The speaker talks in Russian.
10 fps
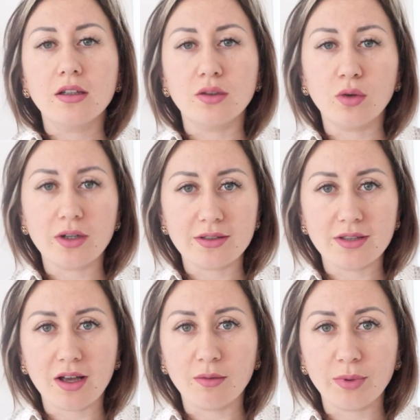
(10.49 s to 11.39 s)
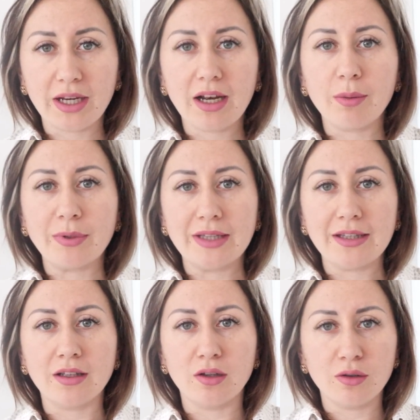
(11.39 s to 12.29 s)
до конца апреля
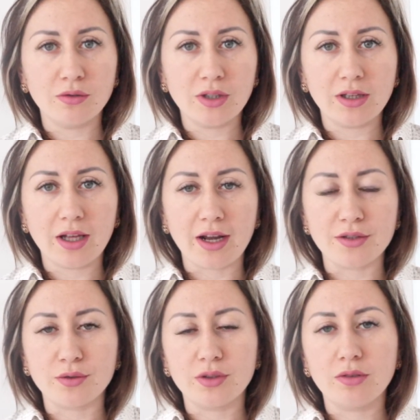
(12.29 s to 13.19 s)
подать налоговую декларацию.